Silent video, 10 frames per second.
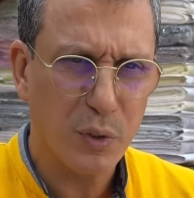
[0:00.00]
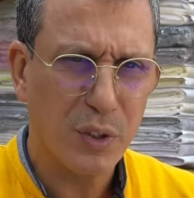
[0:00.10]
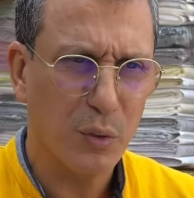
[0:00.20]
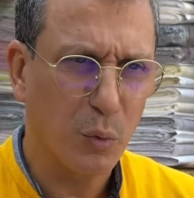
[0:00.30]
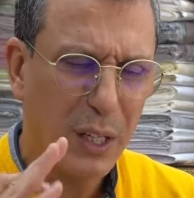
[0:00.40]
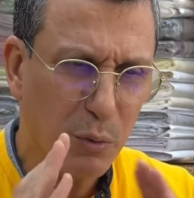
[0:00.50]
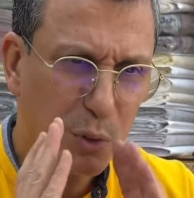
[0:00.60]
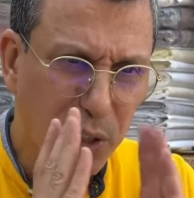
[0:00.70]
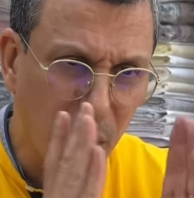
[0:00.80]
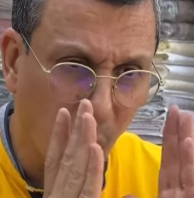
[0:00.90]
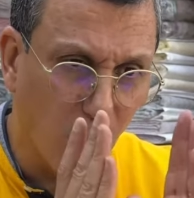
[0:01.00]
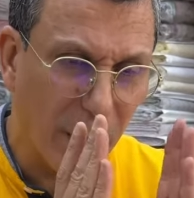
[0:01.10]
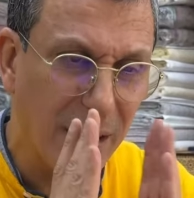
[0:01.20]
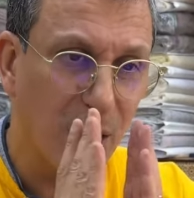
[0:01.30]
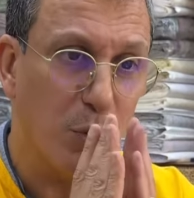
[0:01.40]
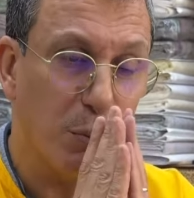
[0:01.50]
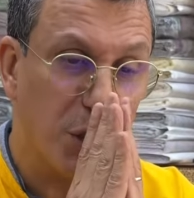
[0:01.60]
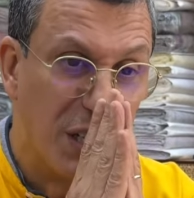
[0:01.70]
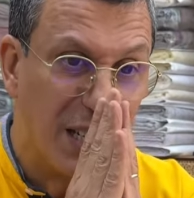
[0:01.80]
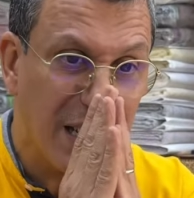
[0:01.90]
وكيوصيهم انه
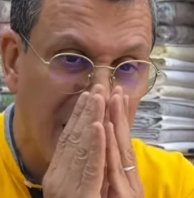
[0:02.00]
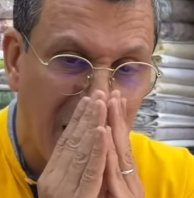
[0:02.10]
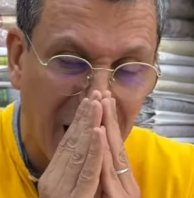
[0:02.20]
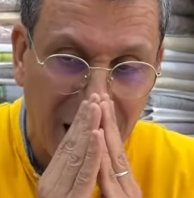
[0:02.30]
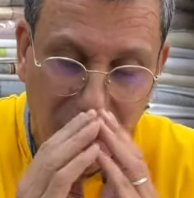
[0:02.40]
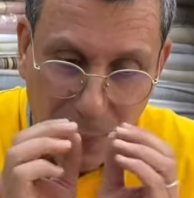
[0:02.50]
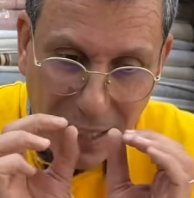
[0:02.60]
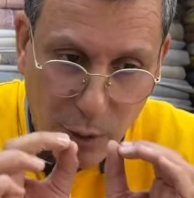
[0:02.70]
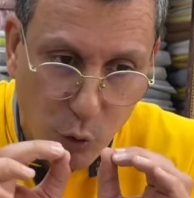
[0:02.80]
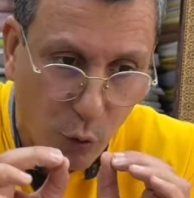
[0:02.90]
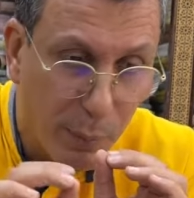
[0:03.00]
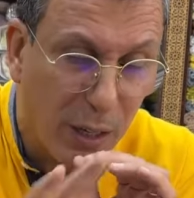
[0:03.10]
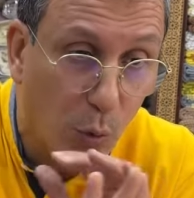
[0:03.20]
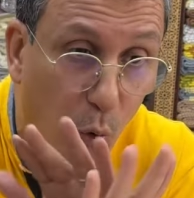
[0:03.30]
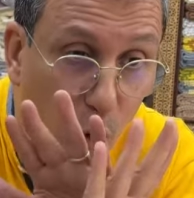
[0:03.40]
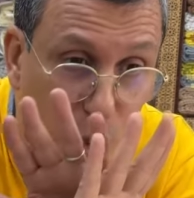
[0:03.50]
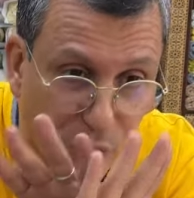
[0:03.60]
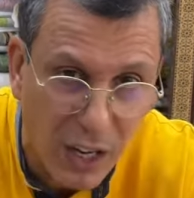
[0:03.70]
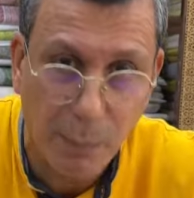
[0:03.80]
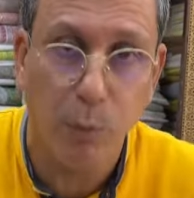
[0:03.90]
يمشي يقلب على صوف ما يكونش
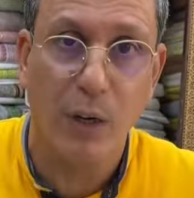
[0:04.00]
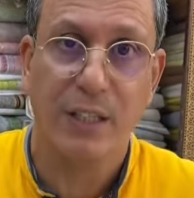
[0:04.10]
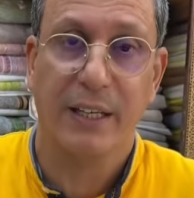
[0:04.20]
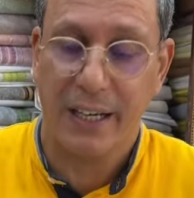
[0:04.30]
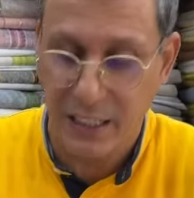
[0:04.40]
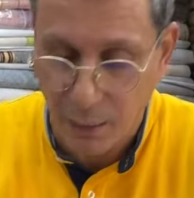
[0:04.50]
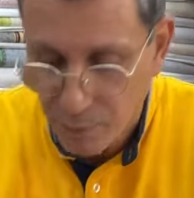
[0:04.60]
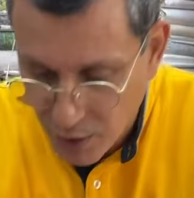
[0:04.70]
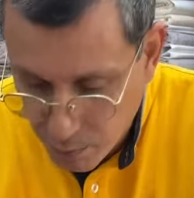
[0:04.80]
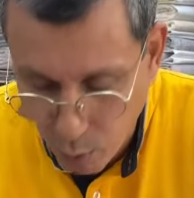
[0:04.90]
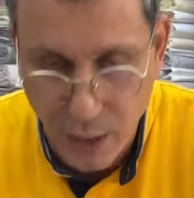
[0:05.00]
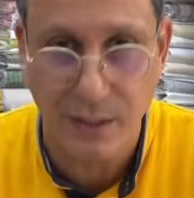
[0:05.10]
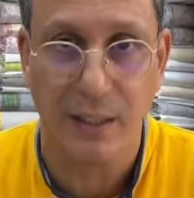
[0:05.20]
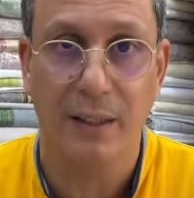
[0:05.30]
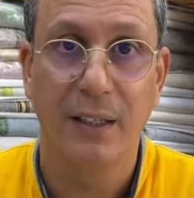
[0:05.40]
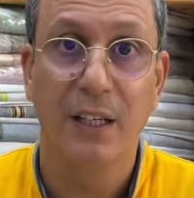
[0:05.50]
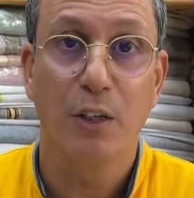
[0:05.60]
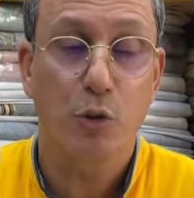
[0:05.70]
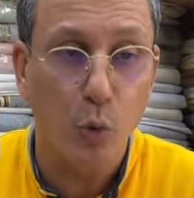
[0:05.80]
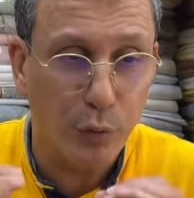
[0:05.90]
فيها البوليستير هذه راه ما فيهاش بوليستير
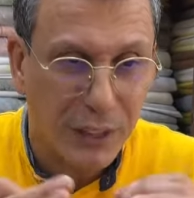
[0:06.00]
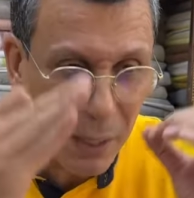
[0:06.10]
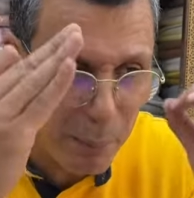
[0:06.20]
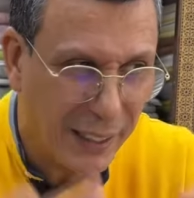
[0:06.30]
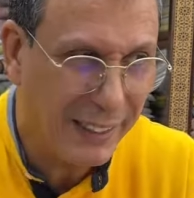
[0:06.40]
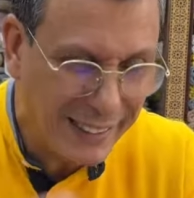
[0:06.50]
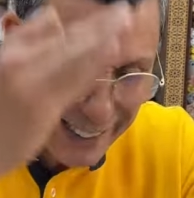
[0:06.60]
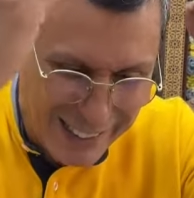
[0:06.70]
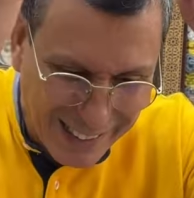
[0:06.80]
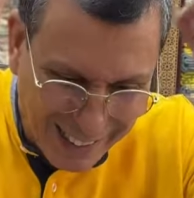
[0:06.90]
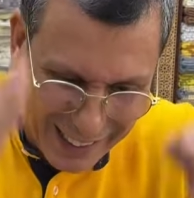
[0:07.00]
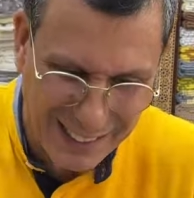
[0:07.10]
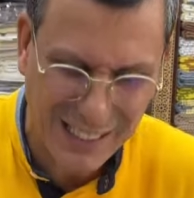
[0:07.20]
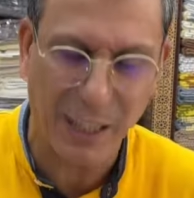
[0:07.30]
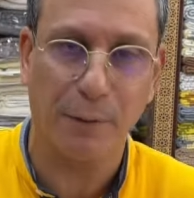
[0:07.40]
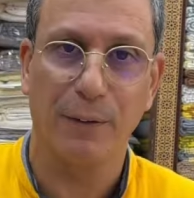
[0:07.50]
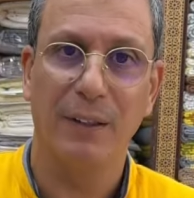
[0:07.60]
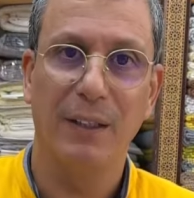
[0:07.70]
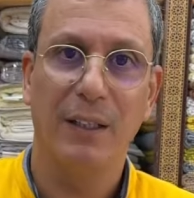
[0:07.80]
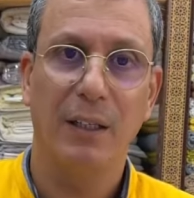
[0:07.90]
صوف طبيعيه صرف
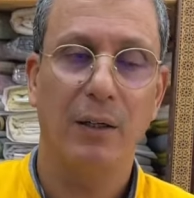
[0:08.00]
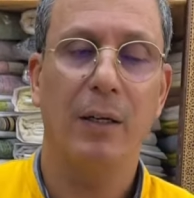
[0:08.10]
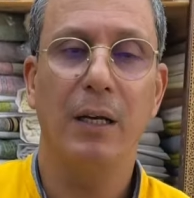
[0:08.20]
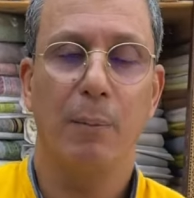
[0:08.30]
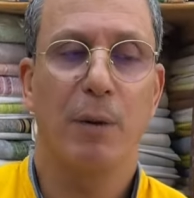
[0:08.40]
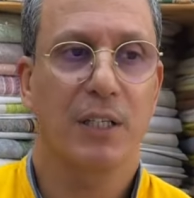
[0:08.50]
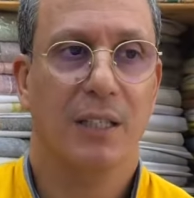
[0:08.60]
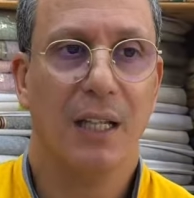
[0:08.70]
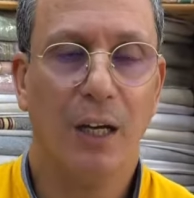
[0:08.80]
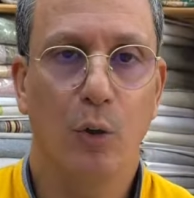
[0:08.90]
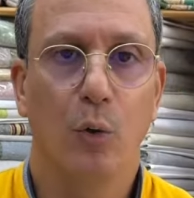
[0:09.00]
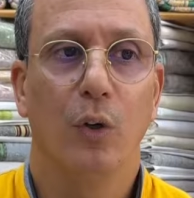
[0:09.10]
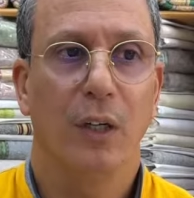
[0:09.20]
اللي باش تصلح له